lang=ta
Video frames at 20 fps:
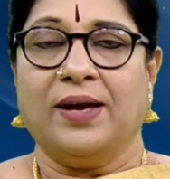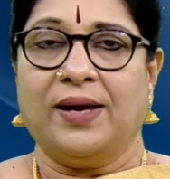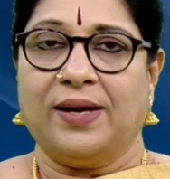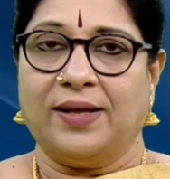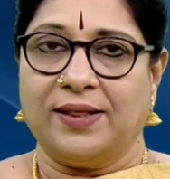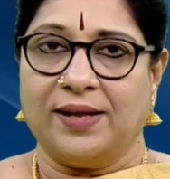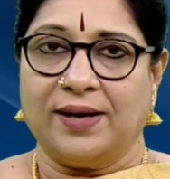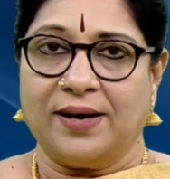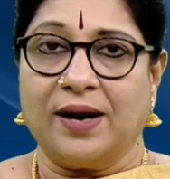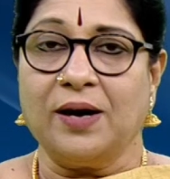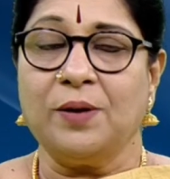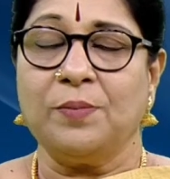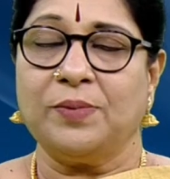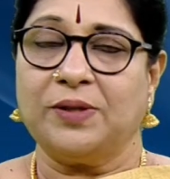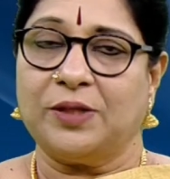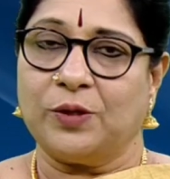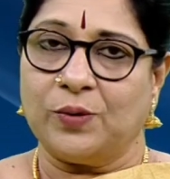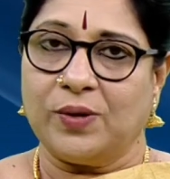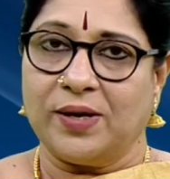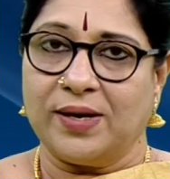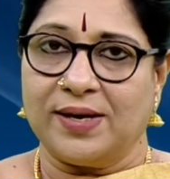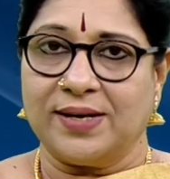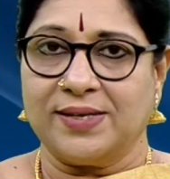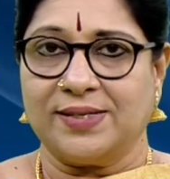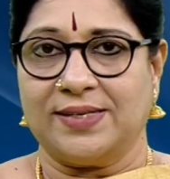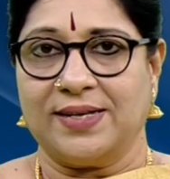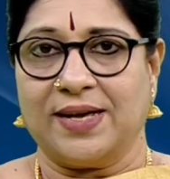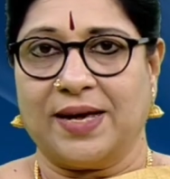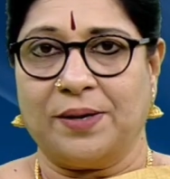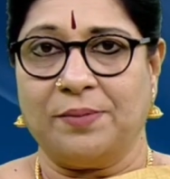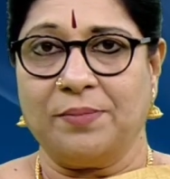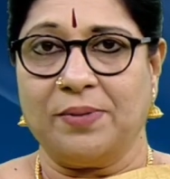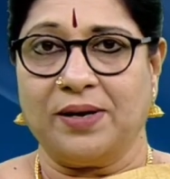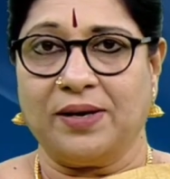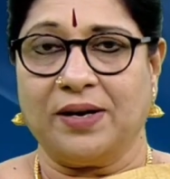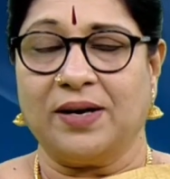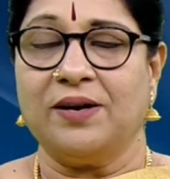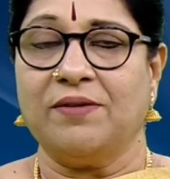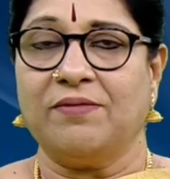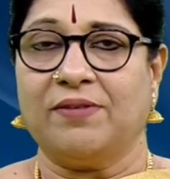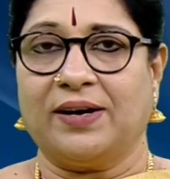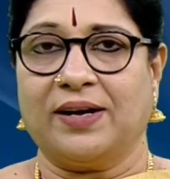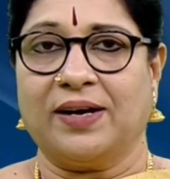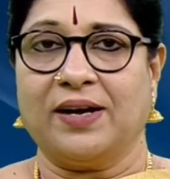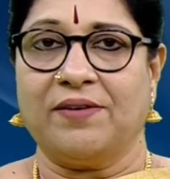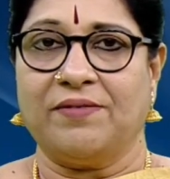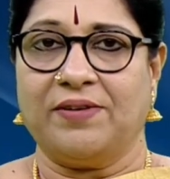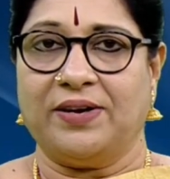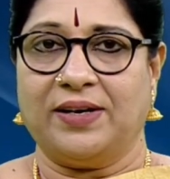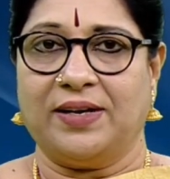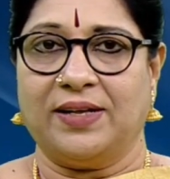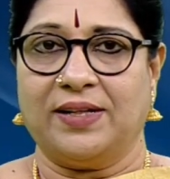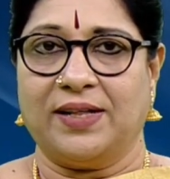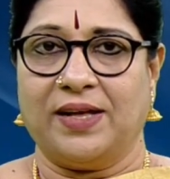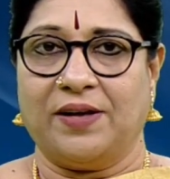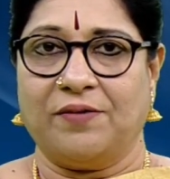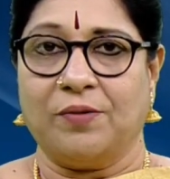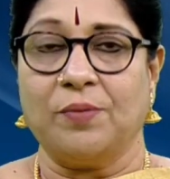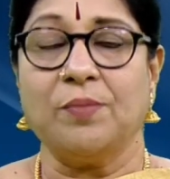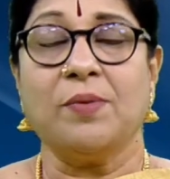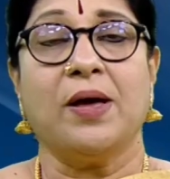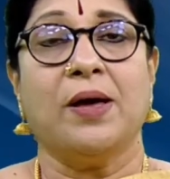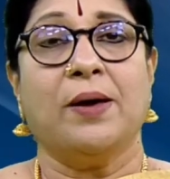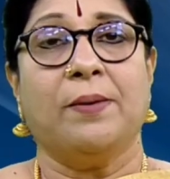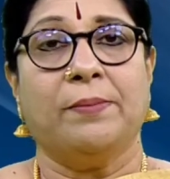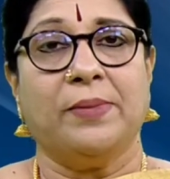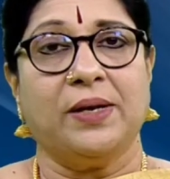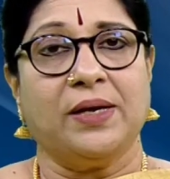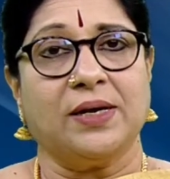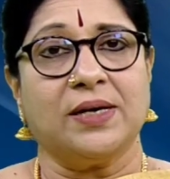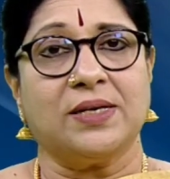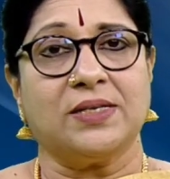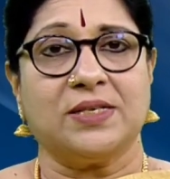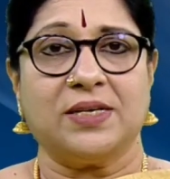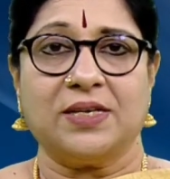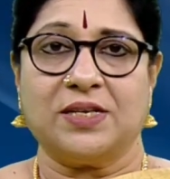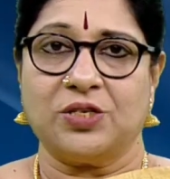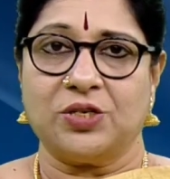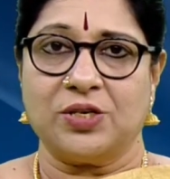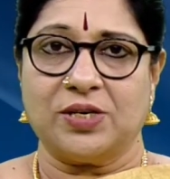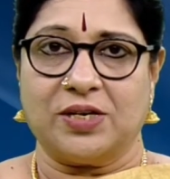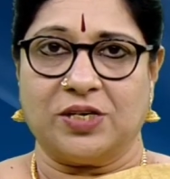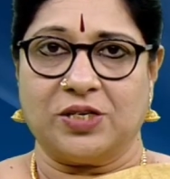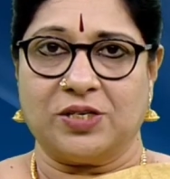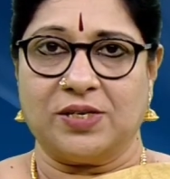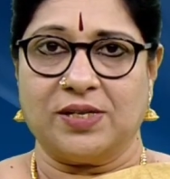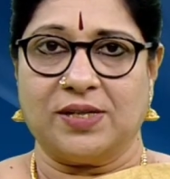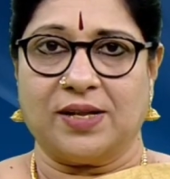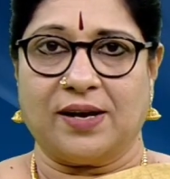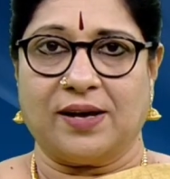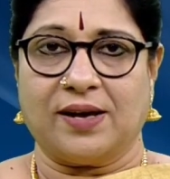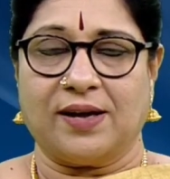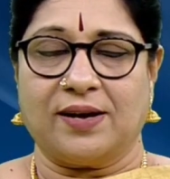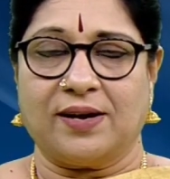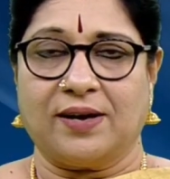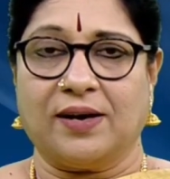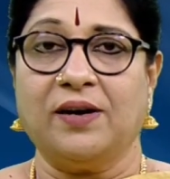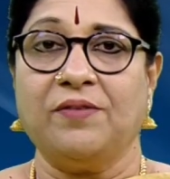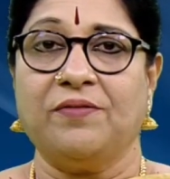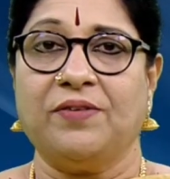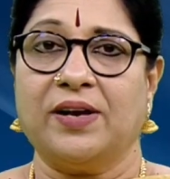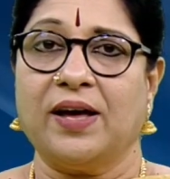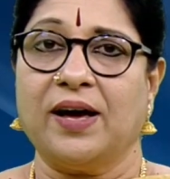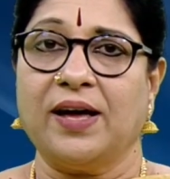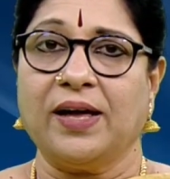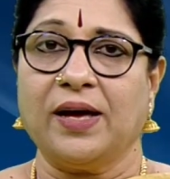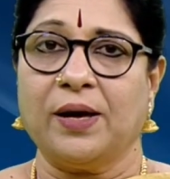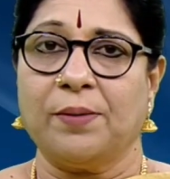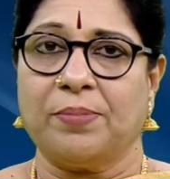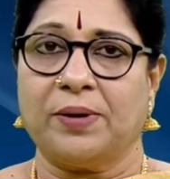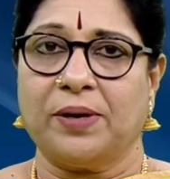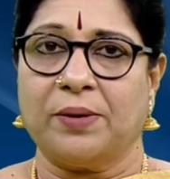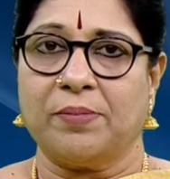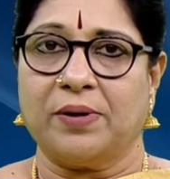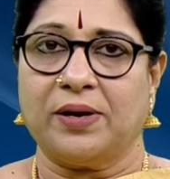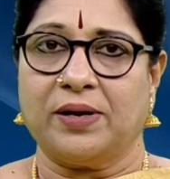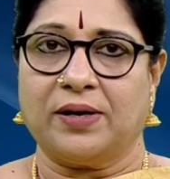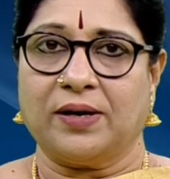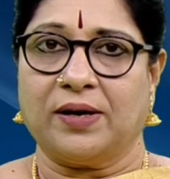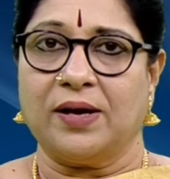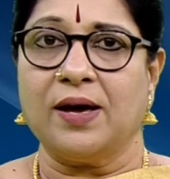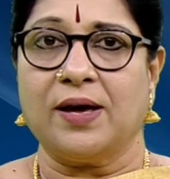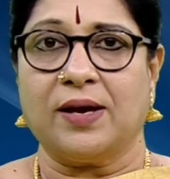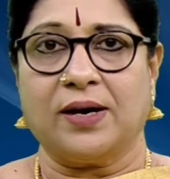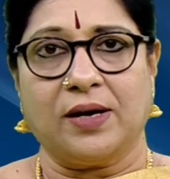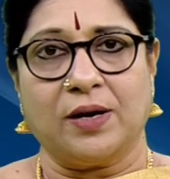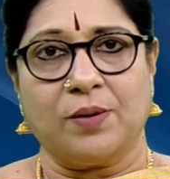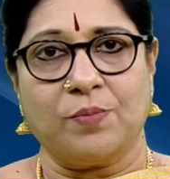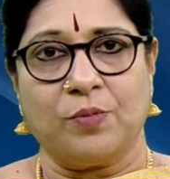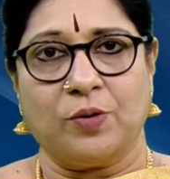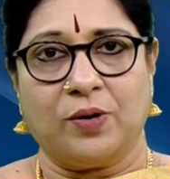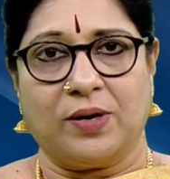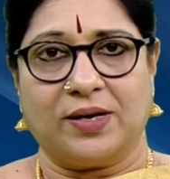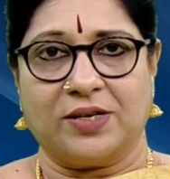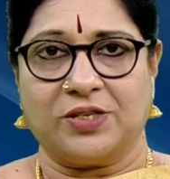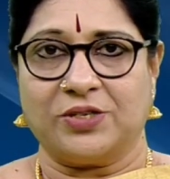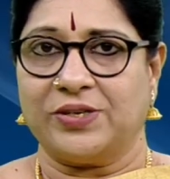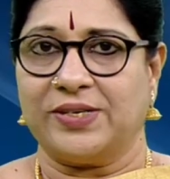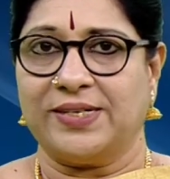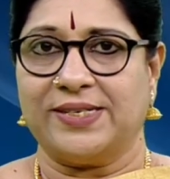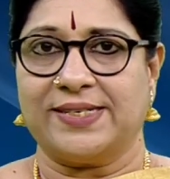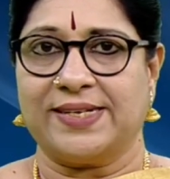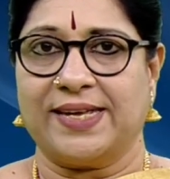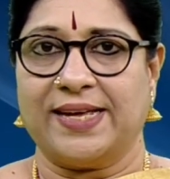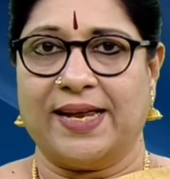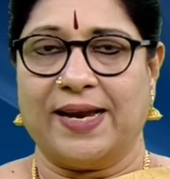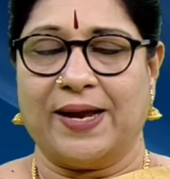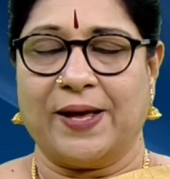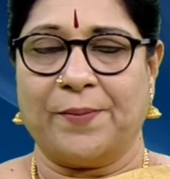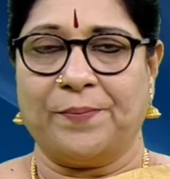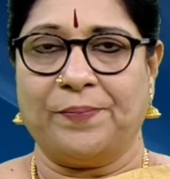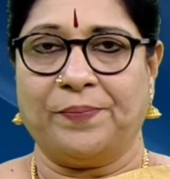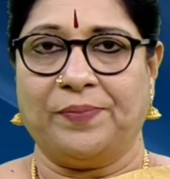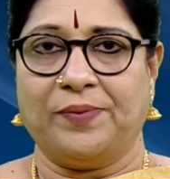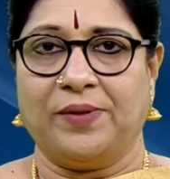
இந்த நாள் மிதுன ராசி அன்பர்கள் வணங்க வேண்டிய தெய்வம் மிருகசீரிஷ நட்சத்திரக்காரர்கள் விநாயக பெருமானுக்கு அருகம்புல் அர்ச்சனை செய்யலாம்